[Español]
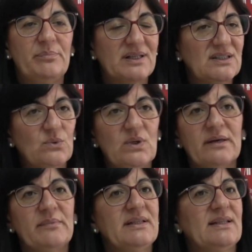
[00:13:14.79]

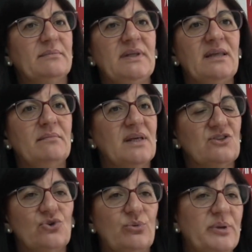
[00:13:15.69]
particularmente a mí me ha
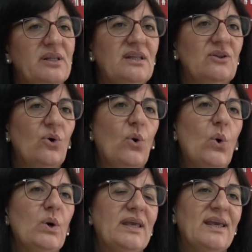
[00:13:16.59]
sorprendido con